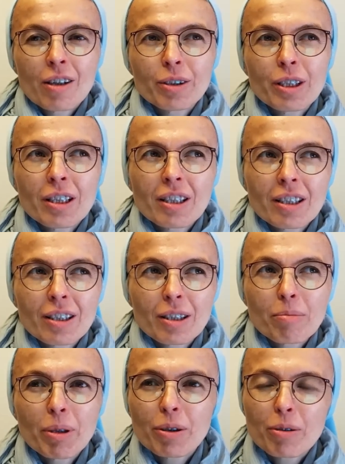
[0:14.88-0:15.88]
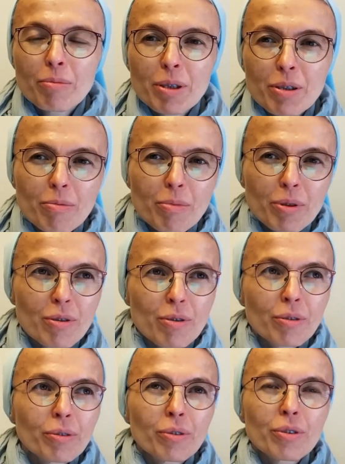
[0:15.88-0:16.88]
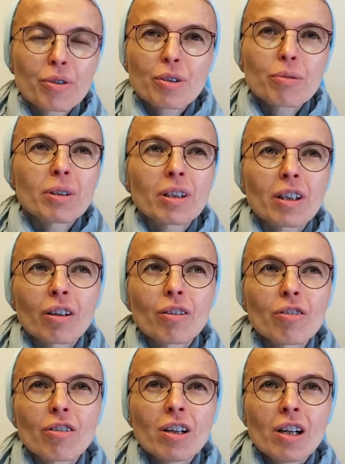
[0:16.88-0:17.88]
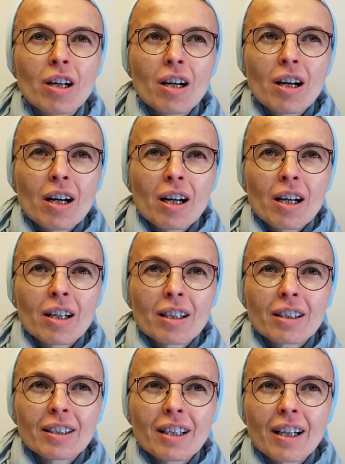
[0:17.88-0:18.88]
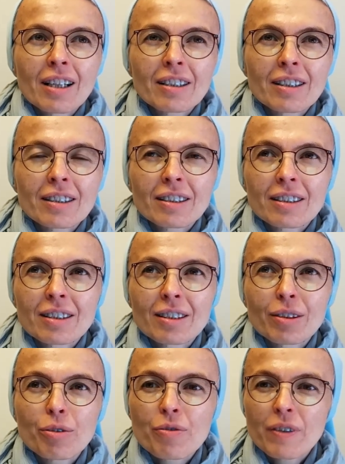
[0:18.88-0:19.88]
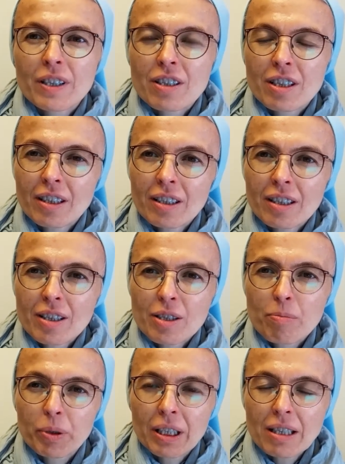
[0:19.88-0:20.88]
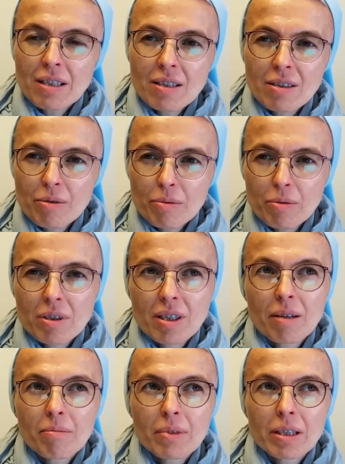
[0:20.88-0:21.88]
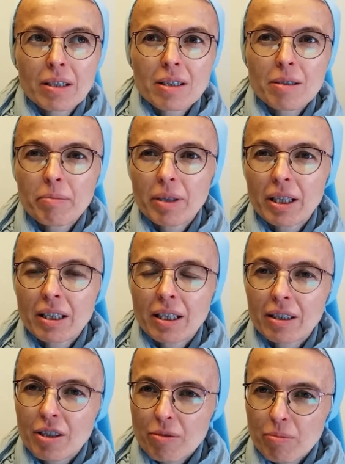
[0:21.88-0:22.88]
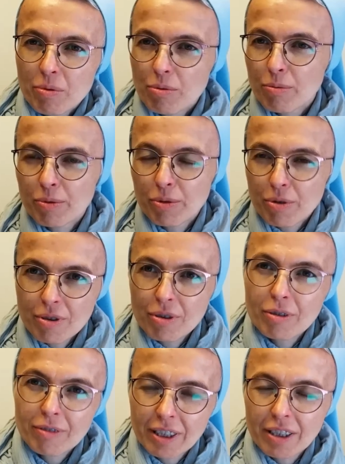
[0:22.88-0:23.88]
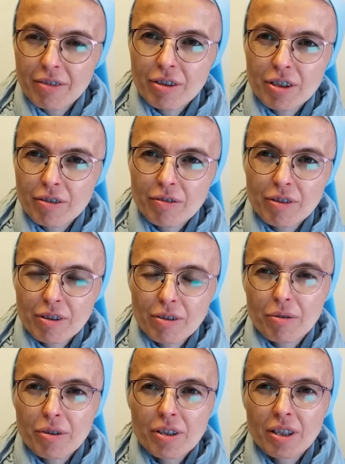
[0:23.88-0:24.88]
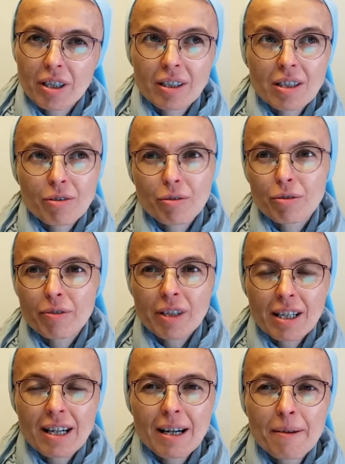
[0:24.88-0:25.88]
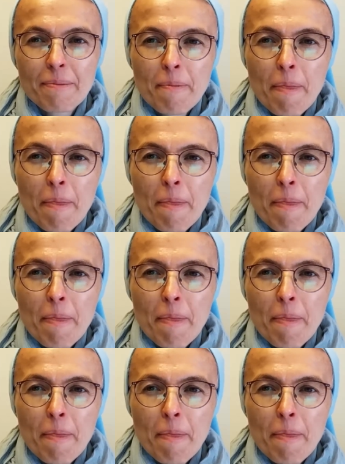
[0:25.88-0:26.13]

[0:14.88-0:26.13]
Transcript: One e, będą bardzo mocno dotyczyły tego, jak doświadczenie spotkania z Jezusem zmienia nasz sposób funkcjonowania w rzeczywistości, jak nas otwiera